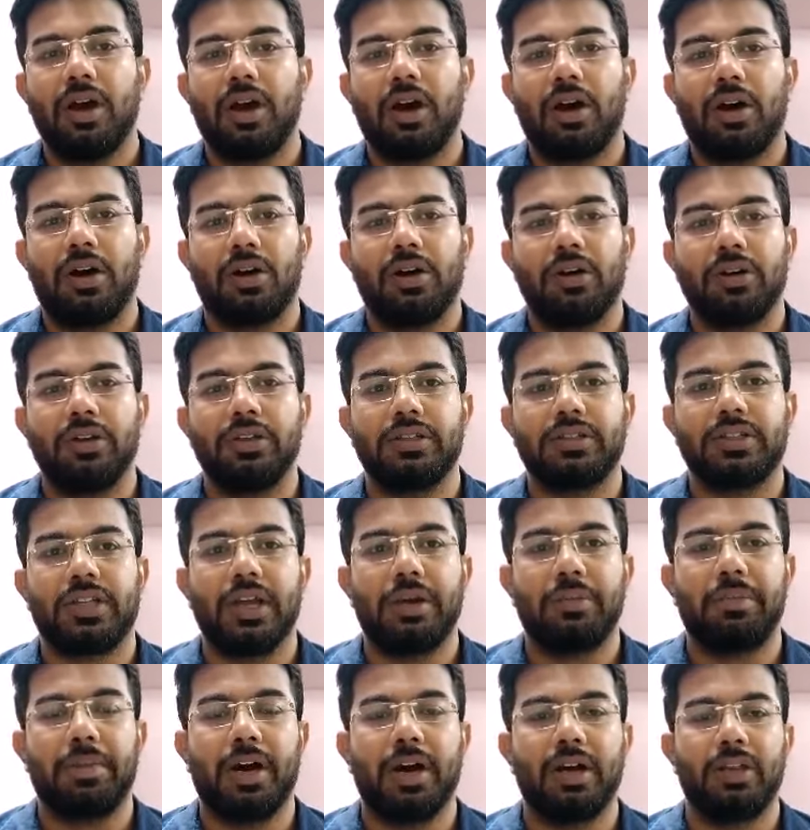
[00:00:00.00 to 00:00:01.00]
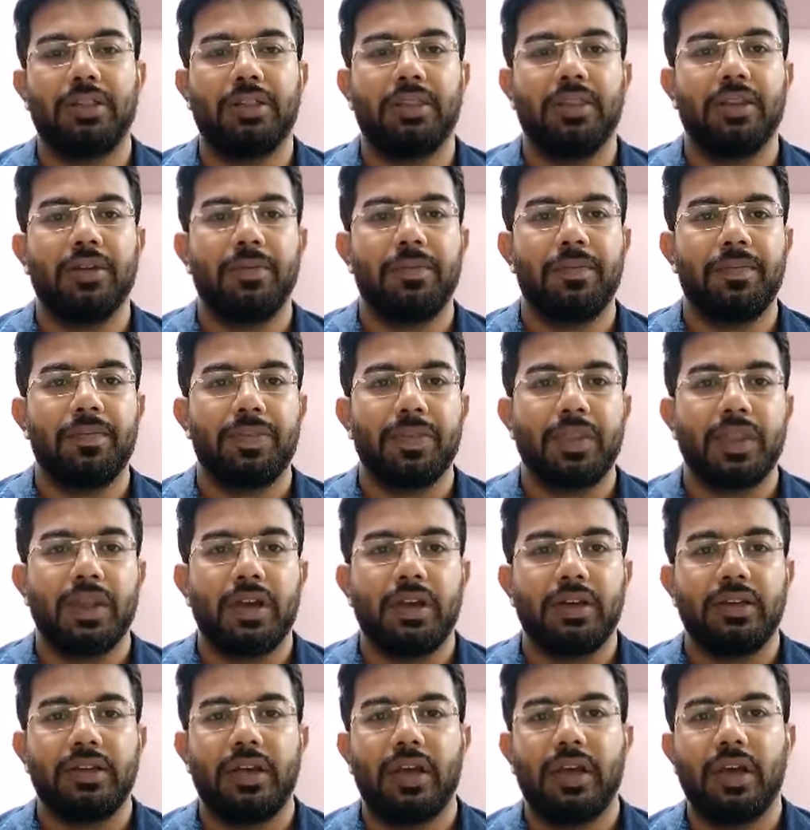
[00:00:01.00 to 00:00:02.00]
और इसके बाद
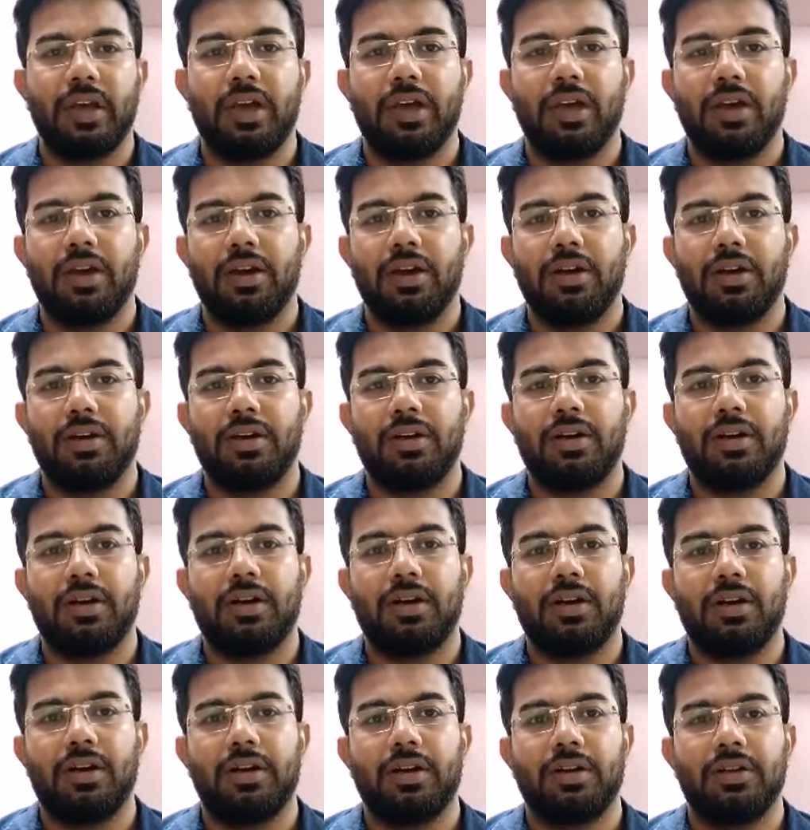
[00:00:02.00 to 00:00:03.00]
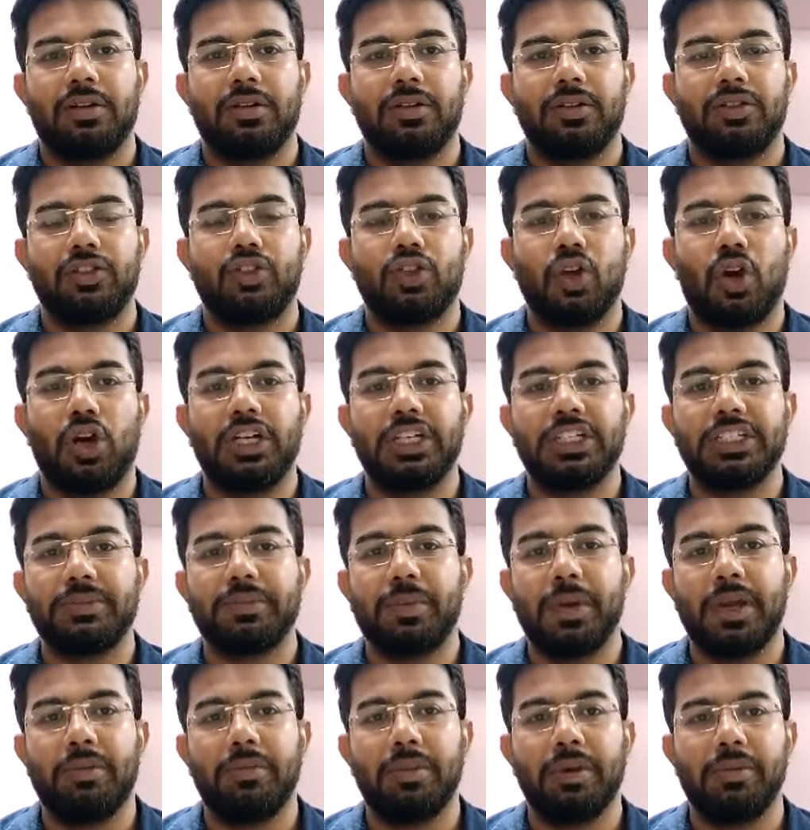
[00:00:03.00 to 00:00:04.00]
ये जॉइंट्स
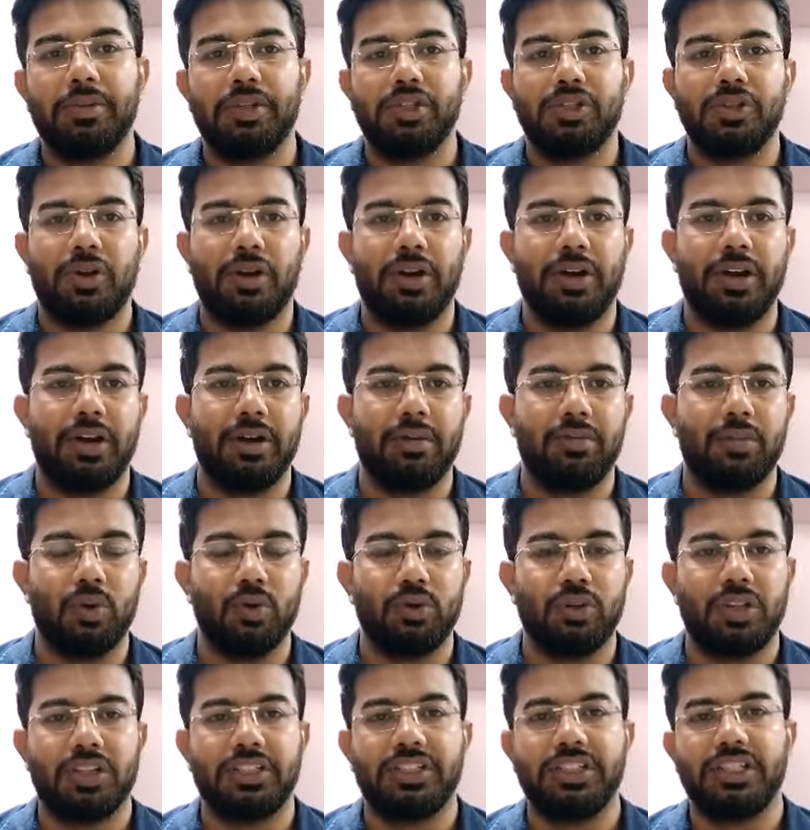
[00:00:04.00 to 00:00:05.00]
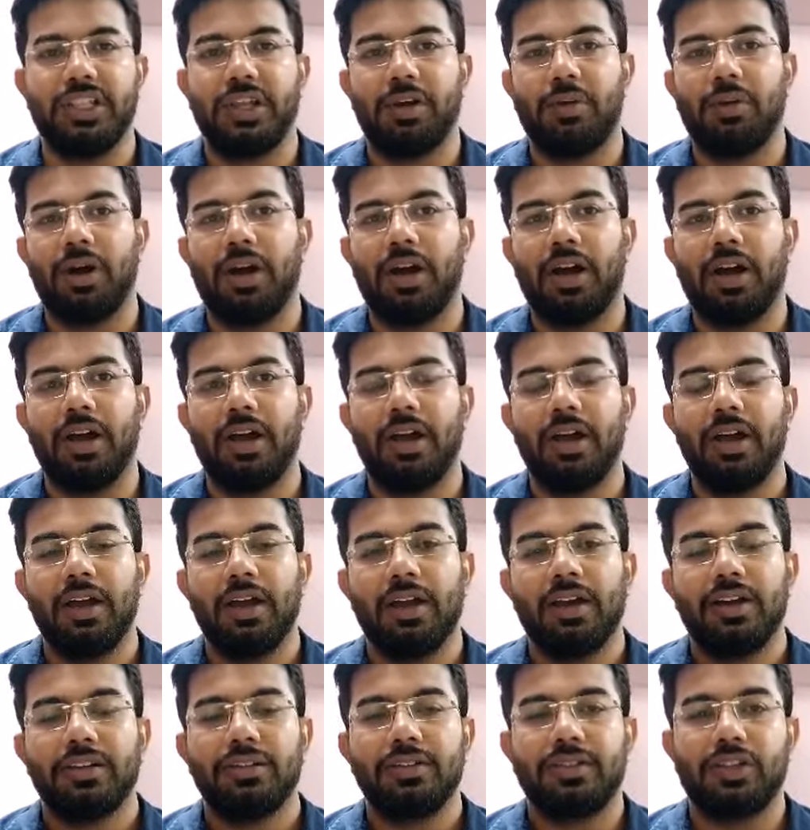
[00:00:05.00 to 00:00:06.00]
पेन में भी जो है ना बहुत अच्छी दवा है
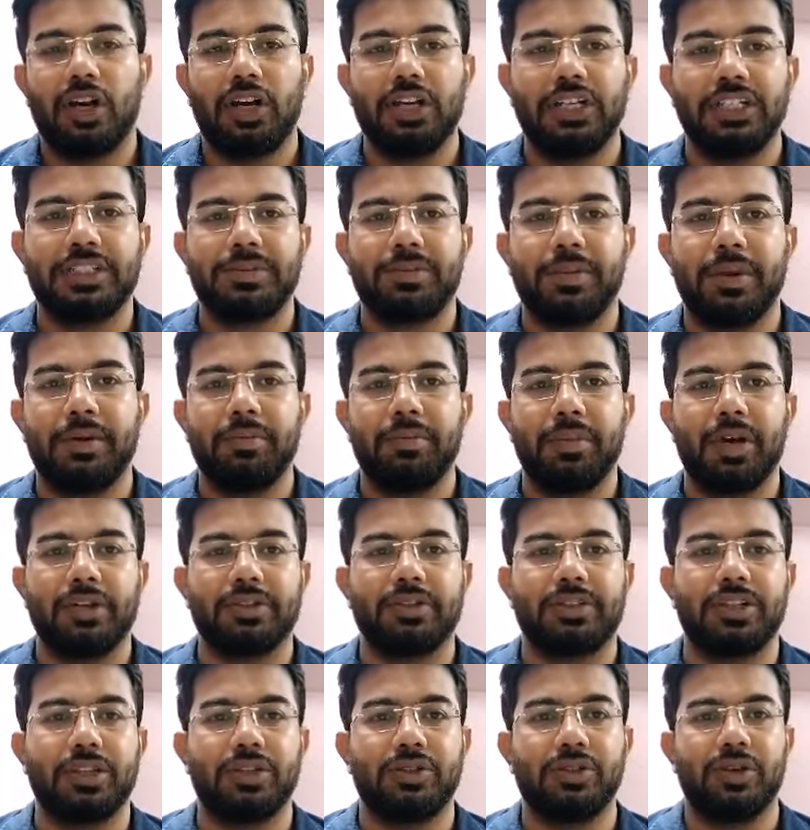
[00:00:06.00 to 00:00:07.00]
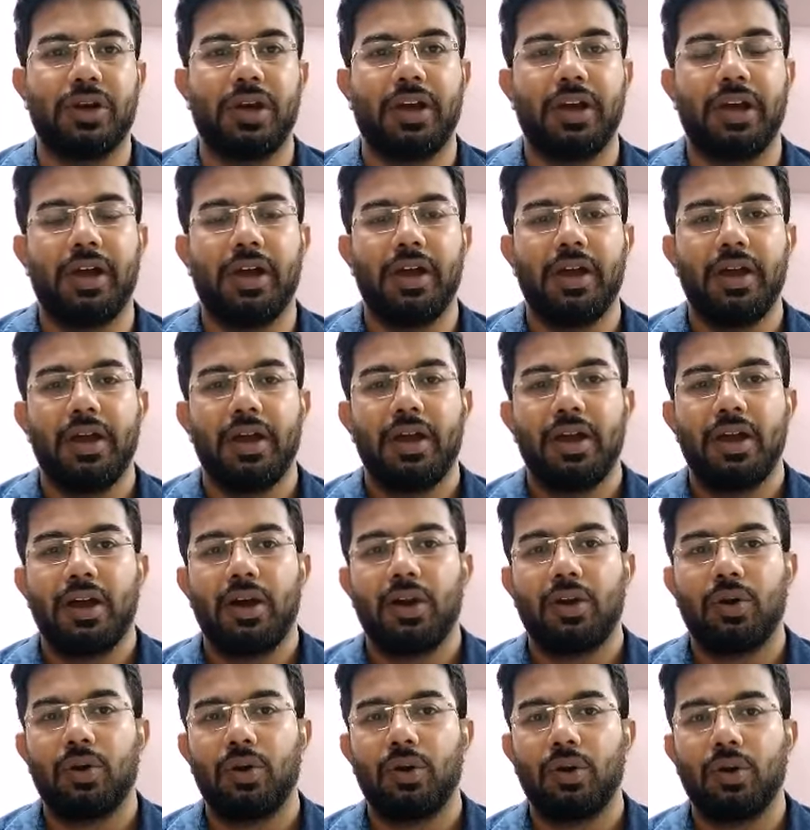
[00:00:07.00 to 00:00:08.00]
जॉइंट्स पेन में अक्सर जो है
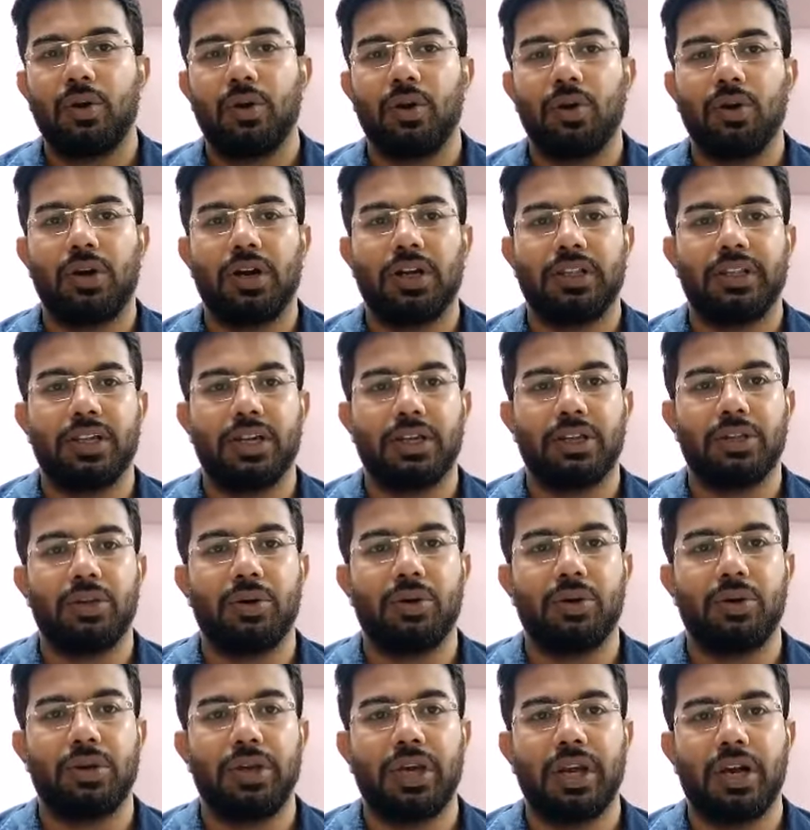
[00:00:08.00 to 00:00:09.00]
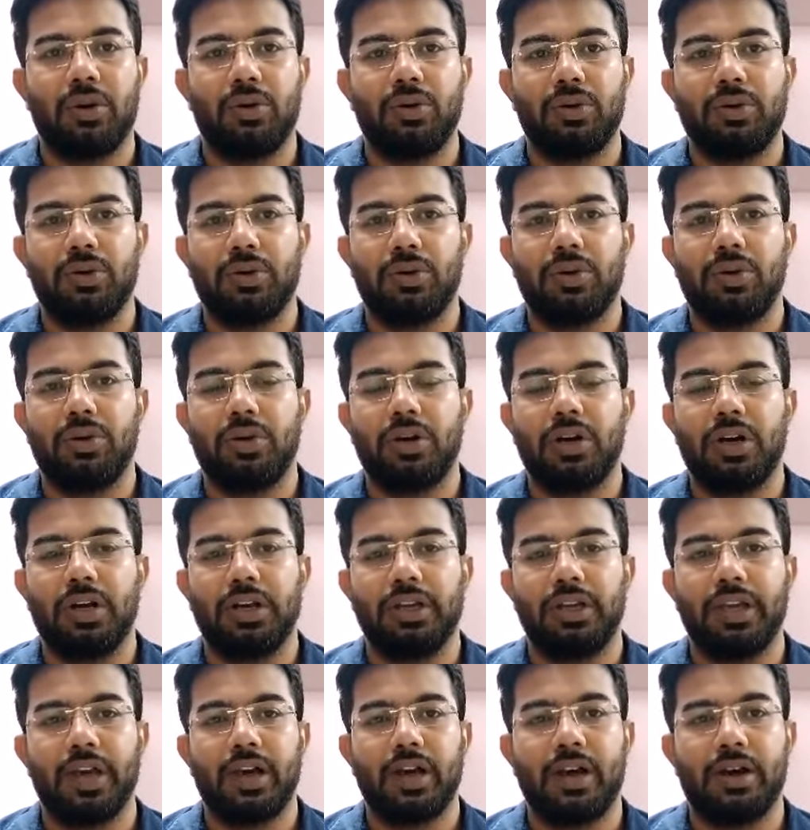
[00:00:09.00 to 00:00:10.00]
गुड़कों का दर्द हो या घुटनों
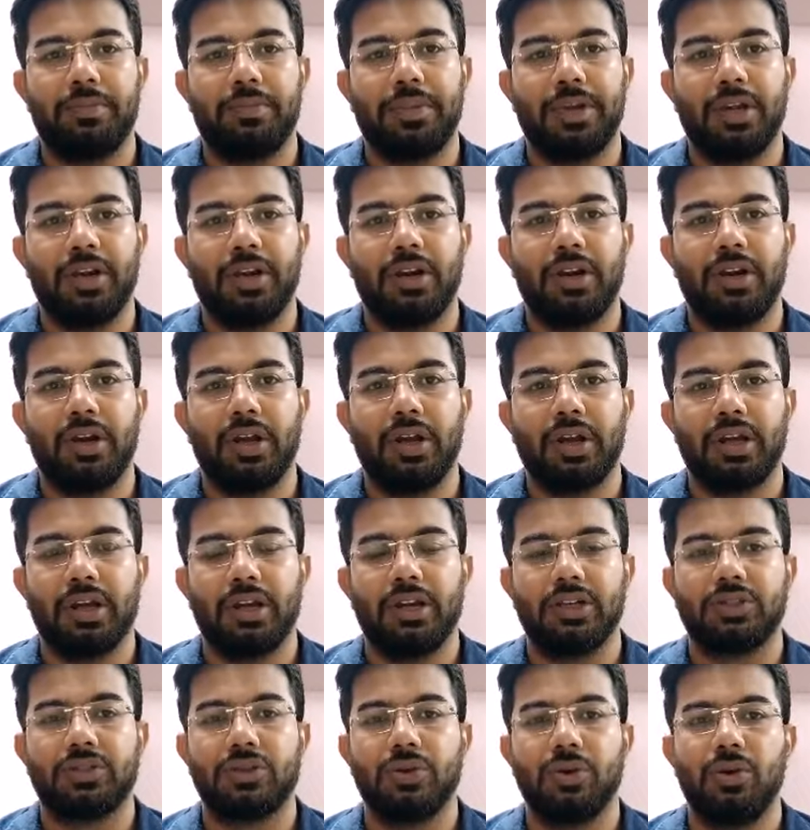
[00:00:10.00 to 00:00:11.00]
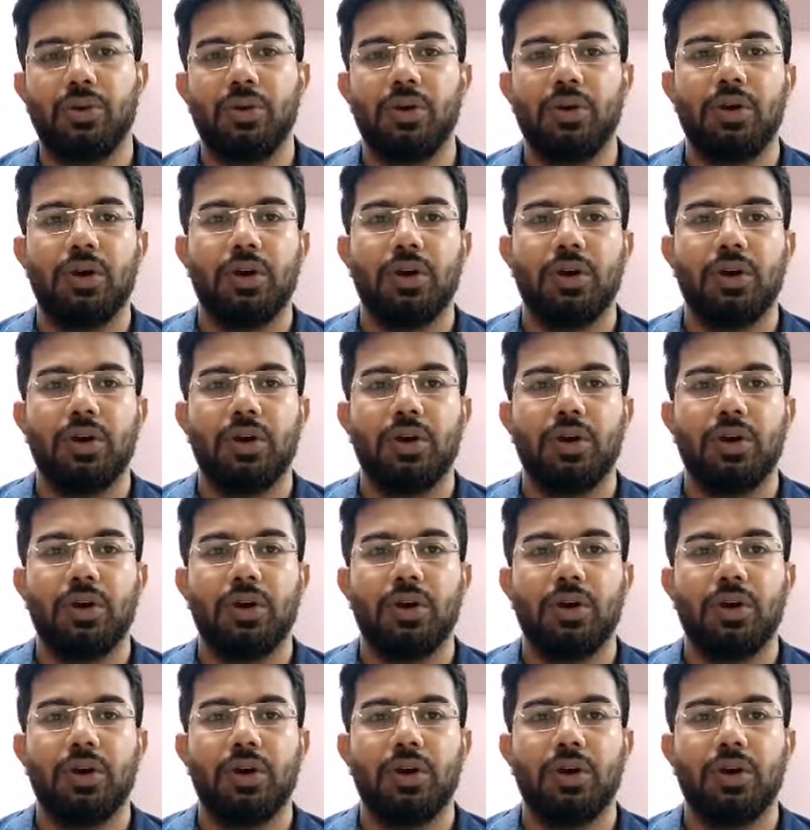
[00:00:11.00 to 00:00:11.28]
या फिर नेखरस हो